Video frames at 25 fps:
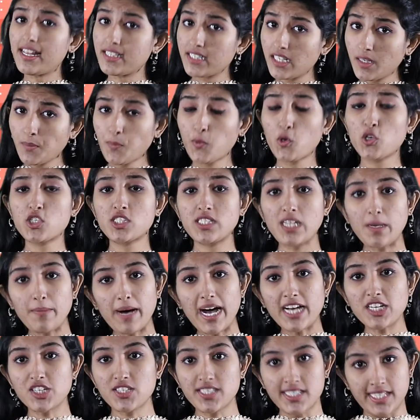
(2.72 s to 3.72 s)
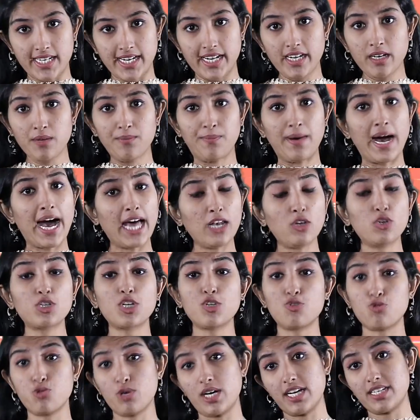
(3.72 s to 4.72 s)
কাজের প্রস্তাব আসছে ভালো কিছু